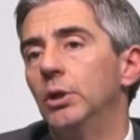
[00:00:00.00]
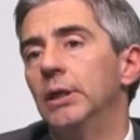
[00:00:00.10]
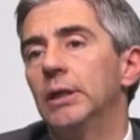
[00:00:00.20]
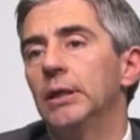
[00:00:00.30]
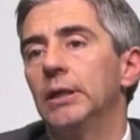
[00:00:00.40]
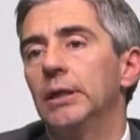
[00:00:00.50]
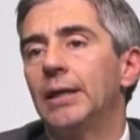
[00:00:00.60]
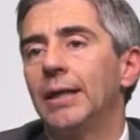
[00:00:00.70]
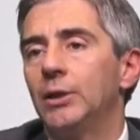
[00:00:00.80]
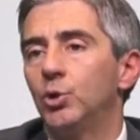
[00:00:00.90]
eh,
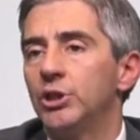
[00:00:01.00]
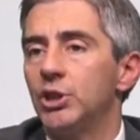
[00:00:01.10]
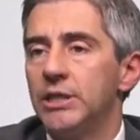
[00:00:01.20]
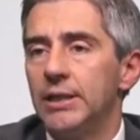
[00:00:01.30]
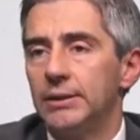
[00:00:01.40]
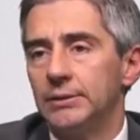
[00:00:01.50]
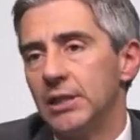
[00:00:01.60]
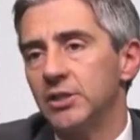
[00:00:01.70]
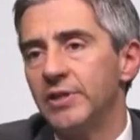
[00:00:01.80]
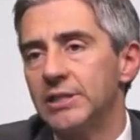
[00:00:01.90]
credo che ci sia
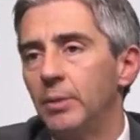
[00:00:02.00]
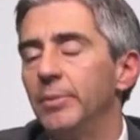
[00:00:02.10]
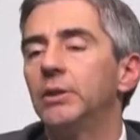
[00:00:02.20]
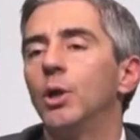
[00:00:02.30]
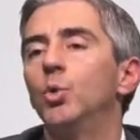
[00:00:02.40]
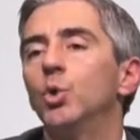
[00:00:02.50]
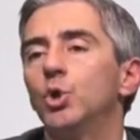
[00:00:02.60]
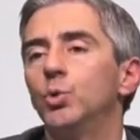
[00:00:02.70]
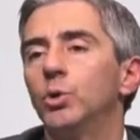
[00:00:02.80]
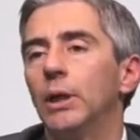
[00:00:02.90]
trasversalmente
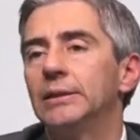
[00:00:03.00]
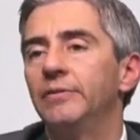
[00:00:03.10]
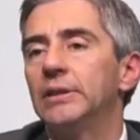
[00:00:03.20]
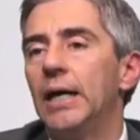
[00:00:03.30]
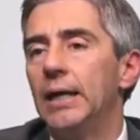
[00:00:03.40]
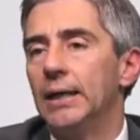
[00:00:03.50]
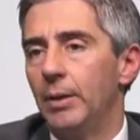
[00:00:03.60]
riconosciuto l'attività